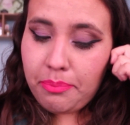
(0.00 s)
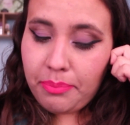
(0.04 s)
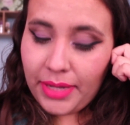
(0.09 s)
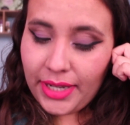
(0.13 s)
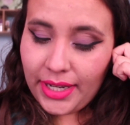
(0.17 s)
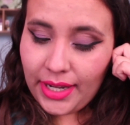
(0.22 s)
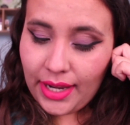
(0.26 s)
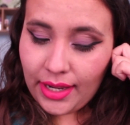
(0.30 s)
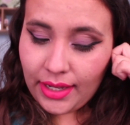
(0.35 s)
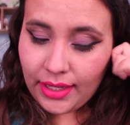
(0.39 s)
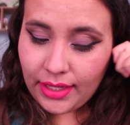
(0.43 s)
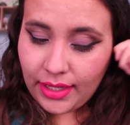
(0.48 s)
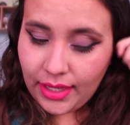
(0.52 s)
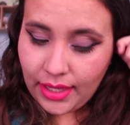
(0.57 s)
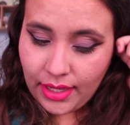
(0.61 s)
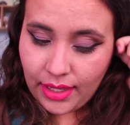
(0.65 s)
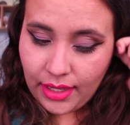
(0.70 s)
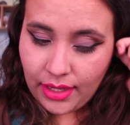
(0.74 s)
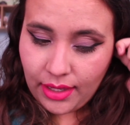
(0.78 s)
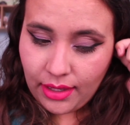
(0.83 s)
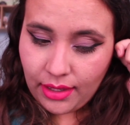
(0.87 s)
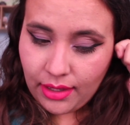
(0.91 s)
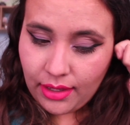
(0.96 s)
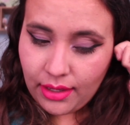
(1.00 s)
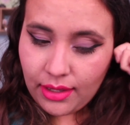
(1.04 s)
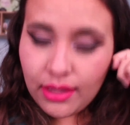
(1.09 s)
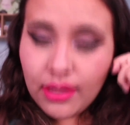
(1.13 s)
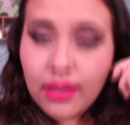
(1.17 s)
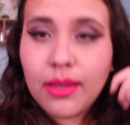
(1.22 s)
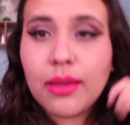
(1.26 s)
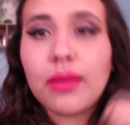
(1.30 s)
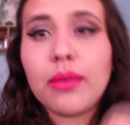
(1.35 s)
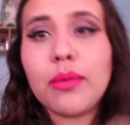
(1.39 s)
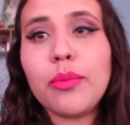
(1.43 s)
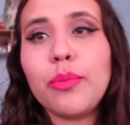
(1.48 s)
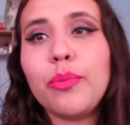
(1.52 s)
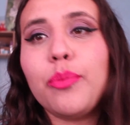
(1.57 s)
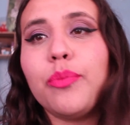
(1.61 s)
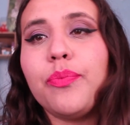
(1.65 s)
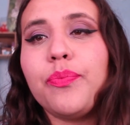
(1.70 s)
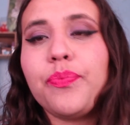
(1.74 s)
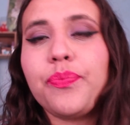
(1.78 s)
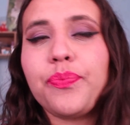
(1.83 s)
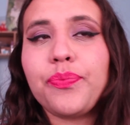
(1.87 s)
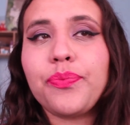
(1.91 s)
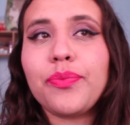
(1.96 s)
para que,
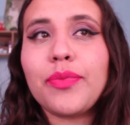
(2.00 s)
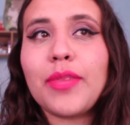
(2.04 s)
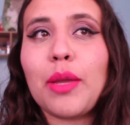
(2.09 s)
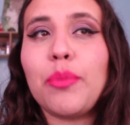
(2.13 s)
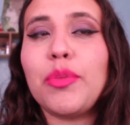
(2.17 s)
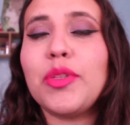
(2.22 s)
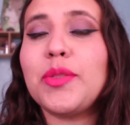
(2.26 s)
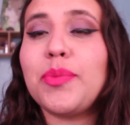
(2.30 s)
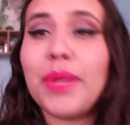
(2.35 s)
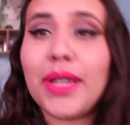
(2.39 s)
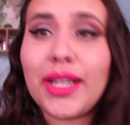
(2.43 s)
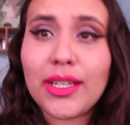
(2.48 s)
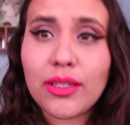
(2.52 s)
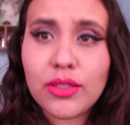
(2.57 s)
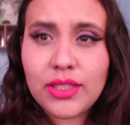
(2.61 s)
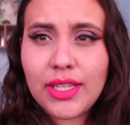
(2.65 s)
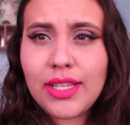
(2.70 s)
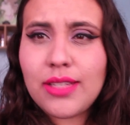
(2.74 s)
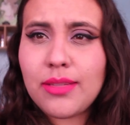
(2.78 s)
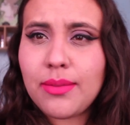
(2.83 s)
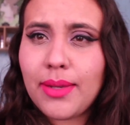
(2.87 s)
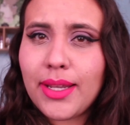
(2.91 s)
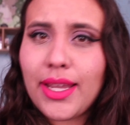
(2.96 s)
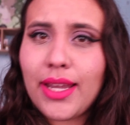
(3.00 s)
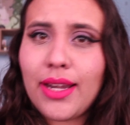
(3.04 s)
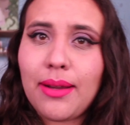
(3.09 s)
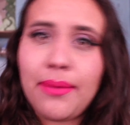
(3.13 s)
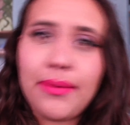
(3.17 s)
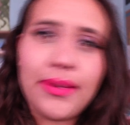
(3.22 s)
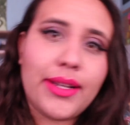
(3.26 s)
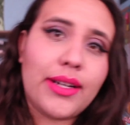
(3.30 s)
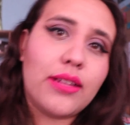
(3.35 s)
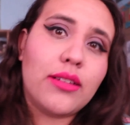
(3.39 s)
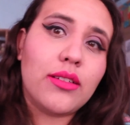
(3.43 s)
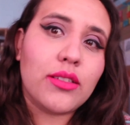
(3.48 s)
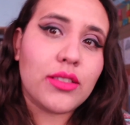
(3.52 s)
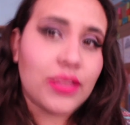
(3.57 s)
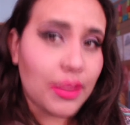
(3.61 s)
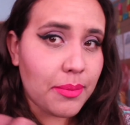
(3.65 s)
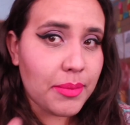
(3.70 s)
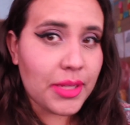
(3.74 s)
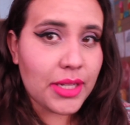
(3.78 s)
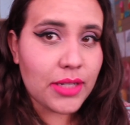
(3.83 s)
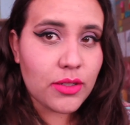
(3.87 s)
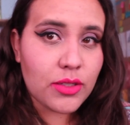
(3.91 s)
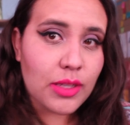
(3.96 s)
pues para que ustedes vayan a vernos,
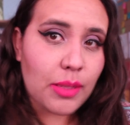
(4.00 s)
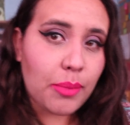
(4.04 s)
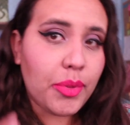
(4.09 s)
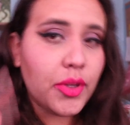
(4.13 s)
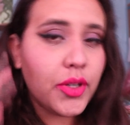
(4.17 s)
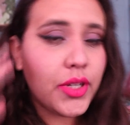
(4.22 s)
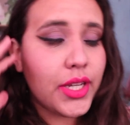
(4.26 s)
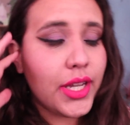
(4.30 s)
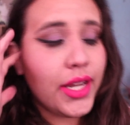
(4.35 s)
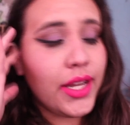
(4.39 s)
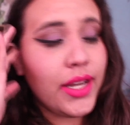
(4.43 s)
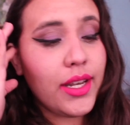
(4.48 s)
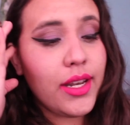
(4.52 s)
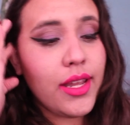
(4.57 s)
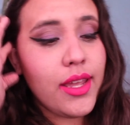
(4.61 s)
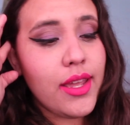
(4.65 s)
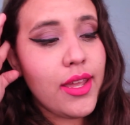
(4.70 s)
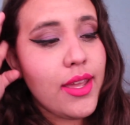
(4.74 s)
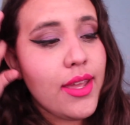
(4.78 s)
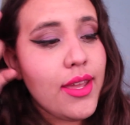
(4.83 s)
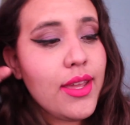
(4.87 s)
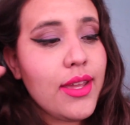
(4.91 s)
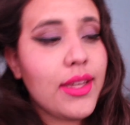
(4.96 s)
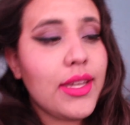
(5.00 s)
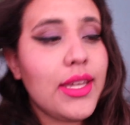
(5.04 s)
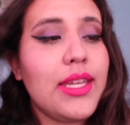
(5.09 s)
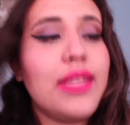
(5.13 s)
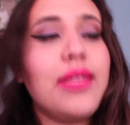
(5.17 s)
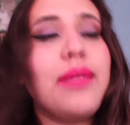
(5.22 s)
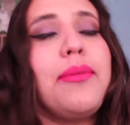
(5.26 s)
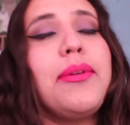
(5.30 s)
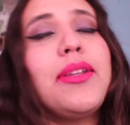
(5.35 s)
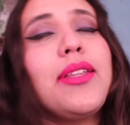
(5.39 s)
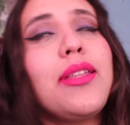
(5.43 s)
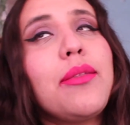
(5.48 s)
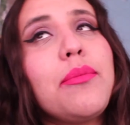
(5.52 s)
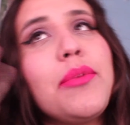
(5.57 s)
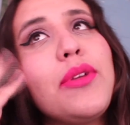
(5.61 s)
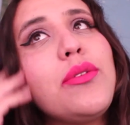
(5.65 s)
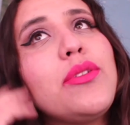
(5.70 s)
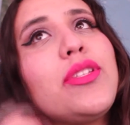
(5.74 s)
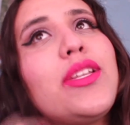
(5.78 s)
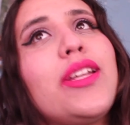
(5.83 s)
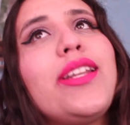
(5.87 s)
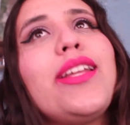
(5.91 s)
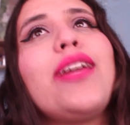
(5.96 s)
también nos apoyen. Y de verdad me
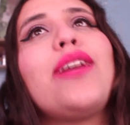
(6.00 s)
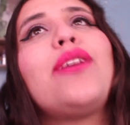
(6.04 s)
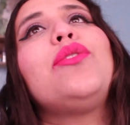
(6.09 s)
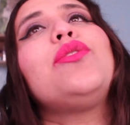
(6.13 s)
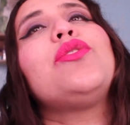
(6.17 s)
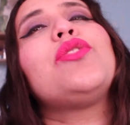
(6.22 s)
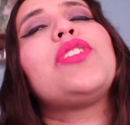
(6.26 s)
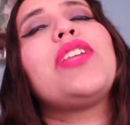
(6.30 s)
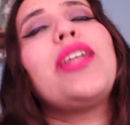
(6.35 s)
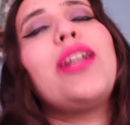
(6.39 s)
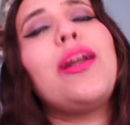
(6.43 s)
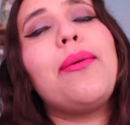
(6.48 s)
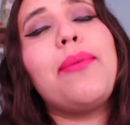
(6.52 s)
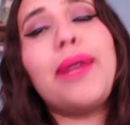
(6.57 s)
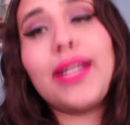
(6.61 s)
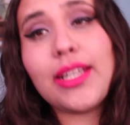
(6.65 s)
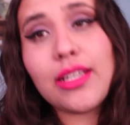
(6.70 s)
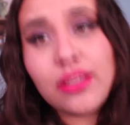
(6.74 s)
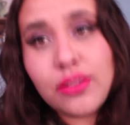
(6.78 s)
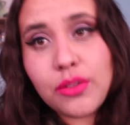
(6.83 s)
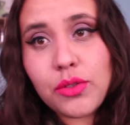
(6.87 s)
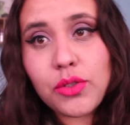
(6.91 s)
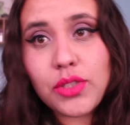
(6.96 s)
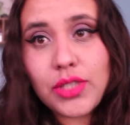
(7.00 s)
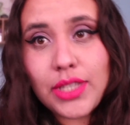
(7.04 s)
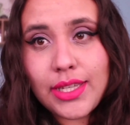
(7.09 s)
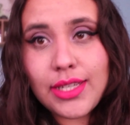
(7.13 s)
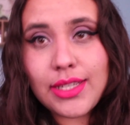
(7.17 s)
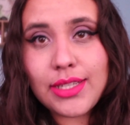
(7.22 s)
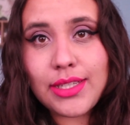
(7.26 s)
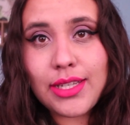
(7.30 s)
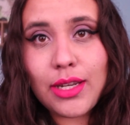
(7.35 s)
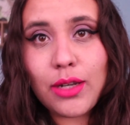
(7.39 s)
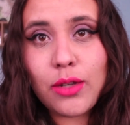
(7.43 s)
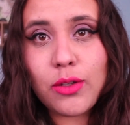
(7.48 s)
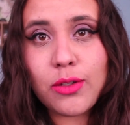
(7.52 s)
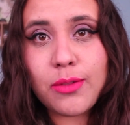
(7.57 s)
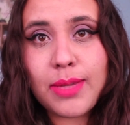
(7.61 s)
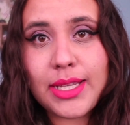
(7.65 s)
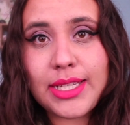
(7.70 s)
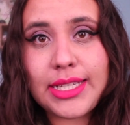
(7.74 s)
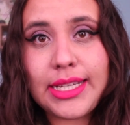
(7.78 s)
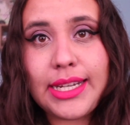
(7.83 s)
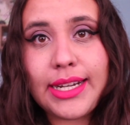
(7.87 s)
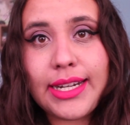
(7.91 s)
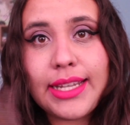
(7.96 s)
gustaría conocer a varias de ustedes en los
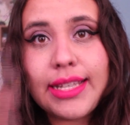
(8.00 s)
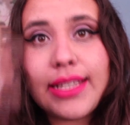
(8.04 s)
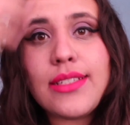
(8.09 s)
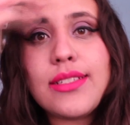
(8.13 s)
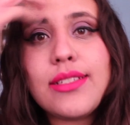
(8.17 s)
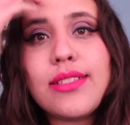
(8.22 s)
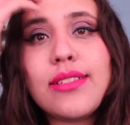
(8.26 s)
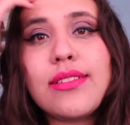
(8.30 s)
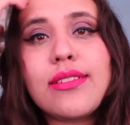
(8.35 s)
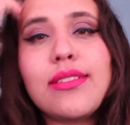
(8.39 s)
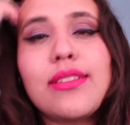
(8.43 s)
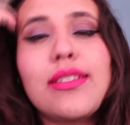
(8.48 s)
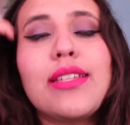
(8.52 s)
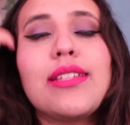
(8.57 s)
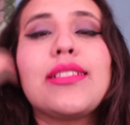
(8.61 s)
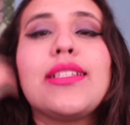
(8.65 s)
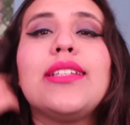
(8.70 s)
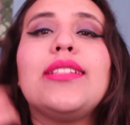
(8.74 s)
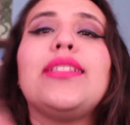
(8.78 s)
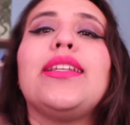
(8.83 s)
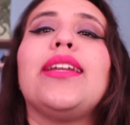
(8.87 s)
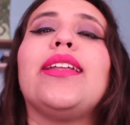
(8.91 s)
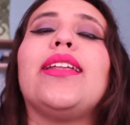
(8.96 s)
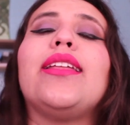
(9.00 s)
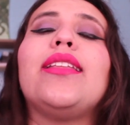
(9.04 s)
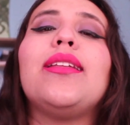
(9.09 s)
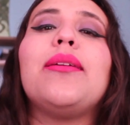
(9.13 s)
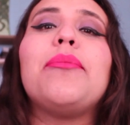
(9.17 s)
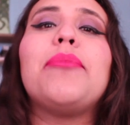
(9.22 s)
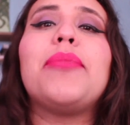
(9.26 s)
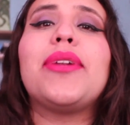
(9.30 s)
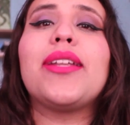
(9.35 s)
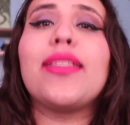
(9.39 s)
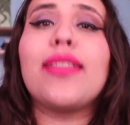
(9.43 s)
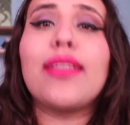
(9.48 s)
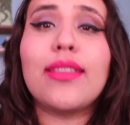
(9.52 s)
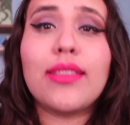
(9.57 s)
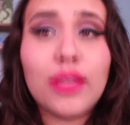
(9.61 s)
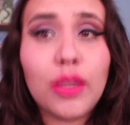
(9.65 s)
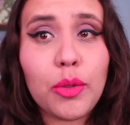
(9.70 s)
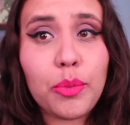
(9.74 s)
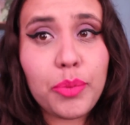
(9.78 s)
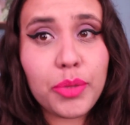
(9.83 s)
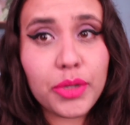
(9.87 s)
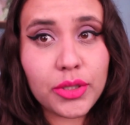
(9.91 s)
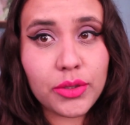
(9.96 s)
bazares, si es que tienen en verdad
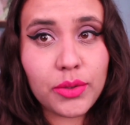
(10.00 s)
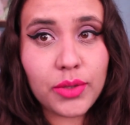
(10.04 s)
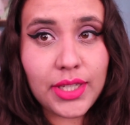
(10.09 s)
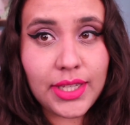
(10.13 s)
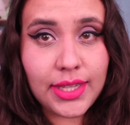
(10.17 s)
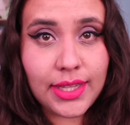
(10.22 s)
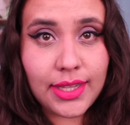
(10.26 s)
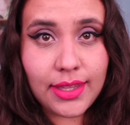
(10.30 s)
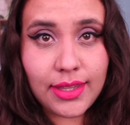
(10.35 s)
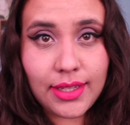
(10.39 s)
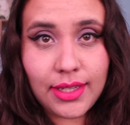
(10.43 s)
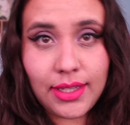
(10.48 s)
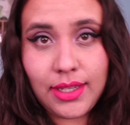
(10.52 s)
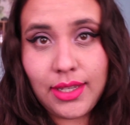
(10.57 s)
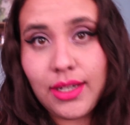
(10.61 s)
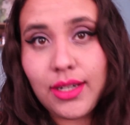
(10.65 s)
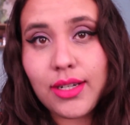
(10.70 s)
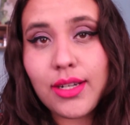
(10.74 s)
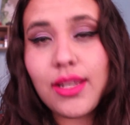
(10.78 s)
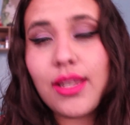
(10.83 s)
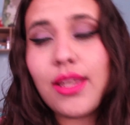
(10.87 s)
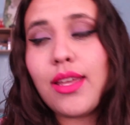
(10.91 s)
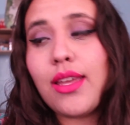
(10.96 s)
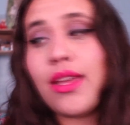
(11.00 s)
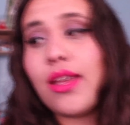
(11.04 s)
la oportunidad de ir.